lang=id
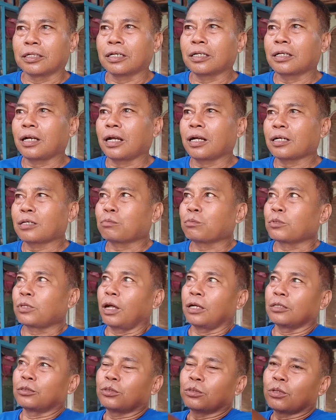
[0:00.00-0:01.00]
tarik
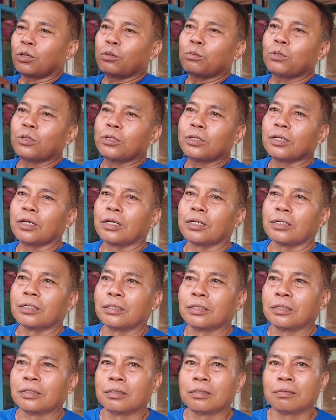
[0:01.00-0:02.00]
langsung roboh dia roboh
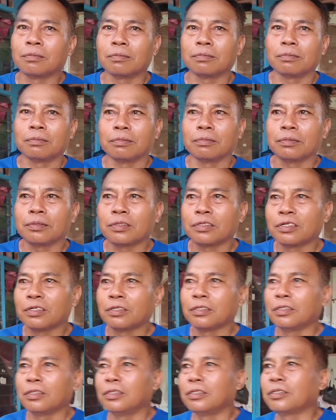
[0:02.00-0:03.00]
ya mm -hmm.
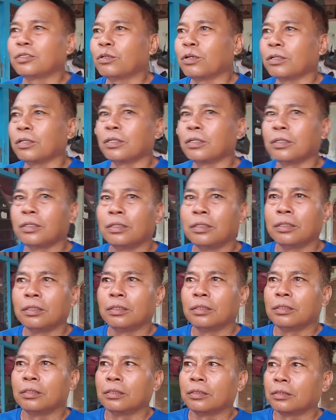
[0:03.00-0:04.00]
Ini berapa pohon yang tumbang nih
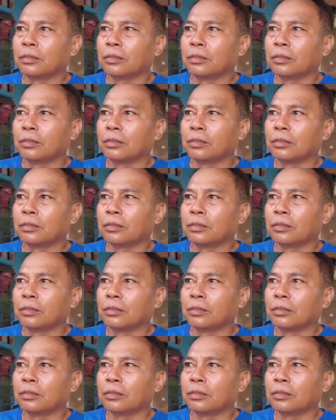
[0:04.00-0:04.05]
Pak?